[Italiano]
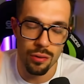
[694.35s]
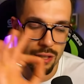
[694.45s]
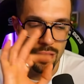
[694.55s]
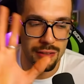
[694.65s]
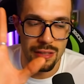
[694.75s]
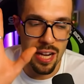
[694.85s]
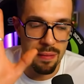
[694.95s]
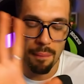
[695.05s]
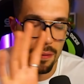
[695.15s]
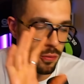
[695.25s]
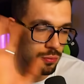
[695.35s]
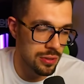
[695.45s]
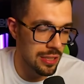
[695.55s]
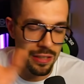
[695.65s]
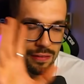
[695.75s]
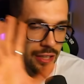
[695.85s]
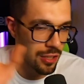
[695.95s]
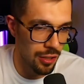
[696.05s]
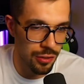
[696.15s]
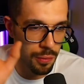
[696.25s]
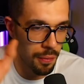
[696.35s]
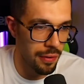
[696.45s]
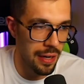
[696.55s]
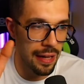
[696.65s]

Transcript: Cioè nella mappa giusta si vince, non si può fare